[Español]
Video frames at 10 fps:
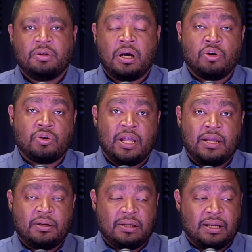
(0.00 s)

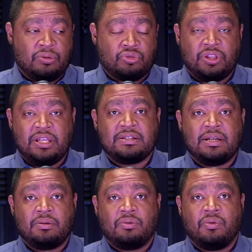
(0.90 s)
Ahora la
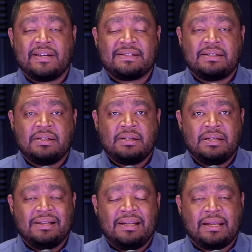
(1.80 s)
justicia, un juez,
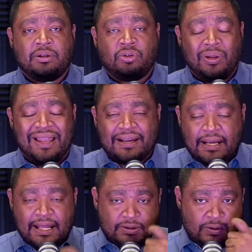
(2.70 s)
le quitó el
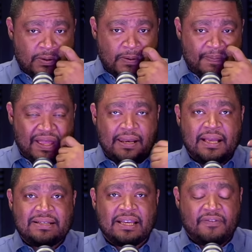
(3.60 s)
arresto ¿no? al
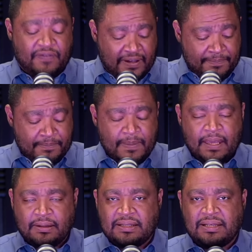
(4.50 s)
ex jefe
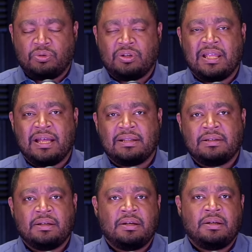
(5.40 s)
de seguridad
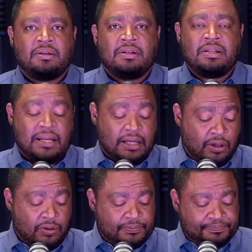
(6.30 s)
de
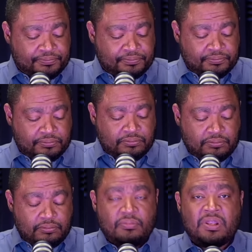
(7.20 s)
Danilo
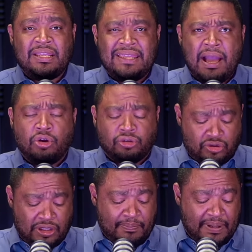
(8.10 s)
y a
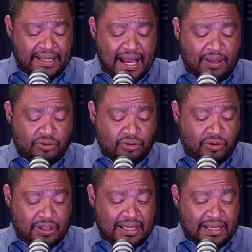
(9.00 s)
otros implicados
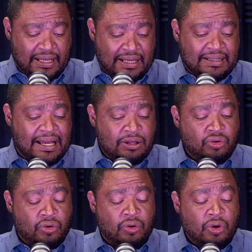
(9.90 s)
¿no? en, el
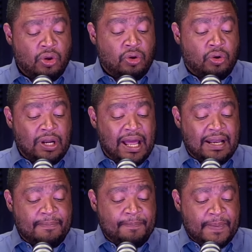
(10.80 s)
caso Coral.